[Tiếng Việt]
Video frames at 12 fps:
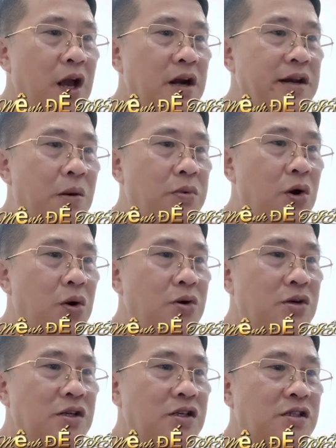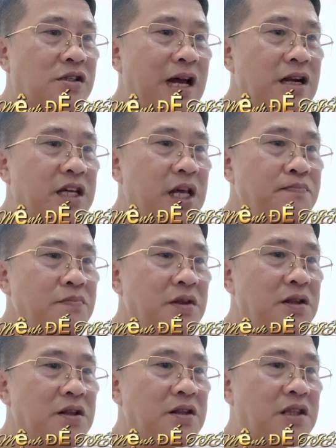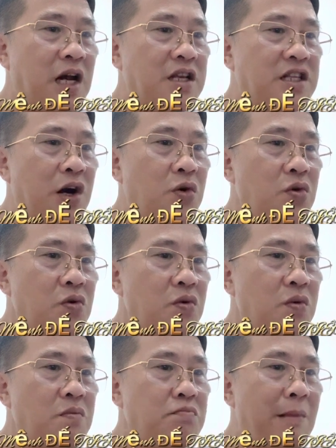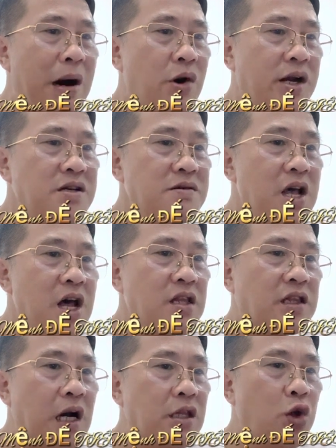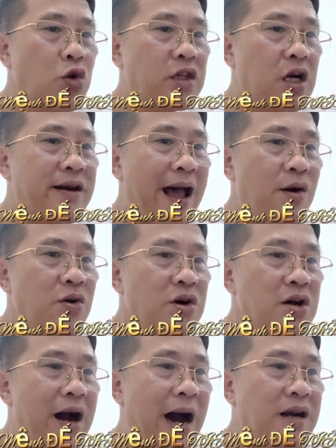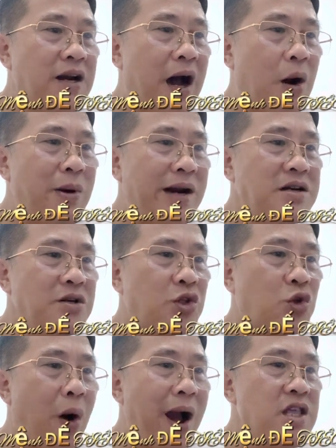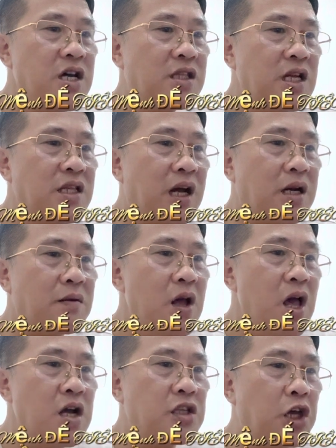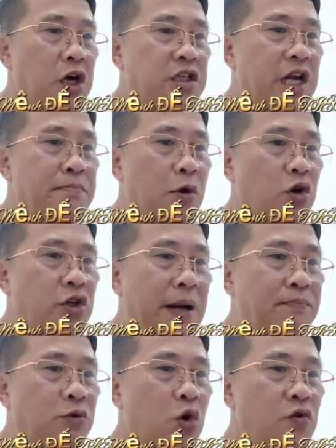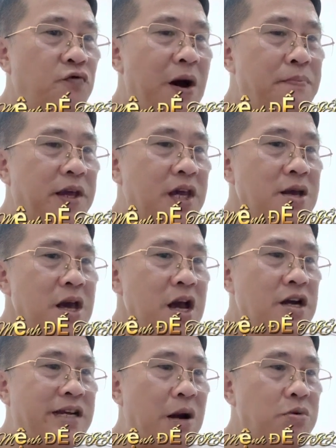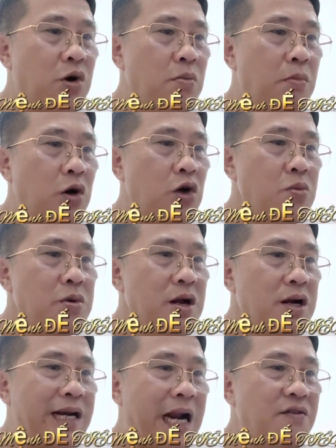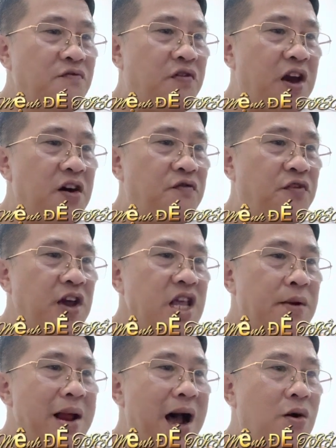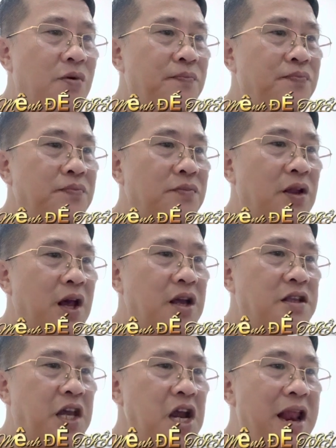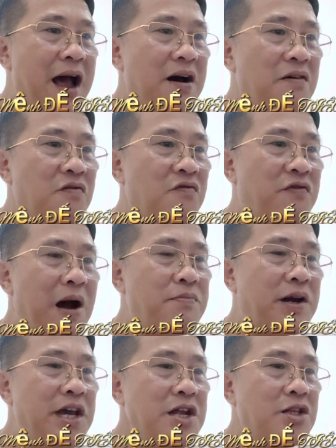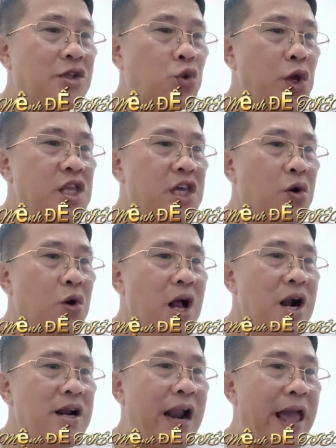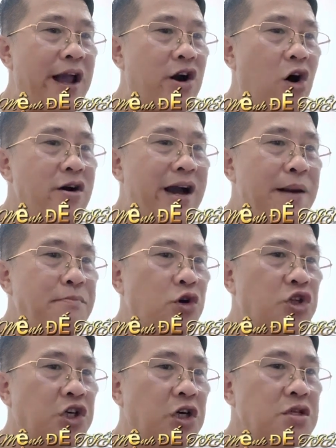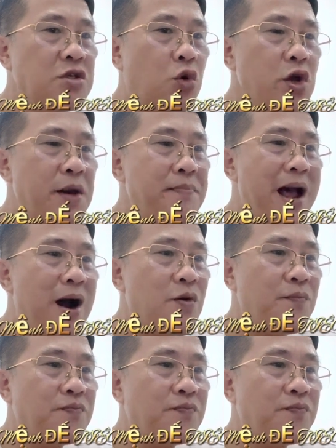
đồng lô, sát kiếm, thần châu, bảo ấn, từng tôn từng đạo, ánh áo ngắn thoáng như tinh thần, chừng trên 100 tôn pháp khí trong cùng một lúc đánh về phía Diệp Đá Hào. Chỉ là pháp khí tuy nhiều lại khó cản một chưởng của Diệp Đá Hào.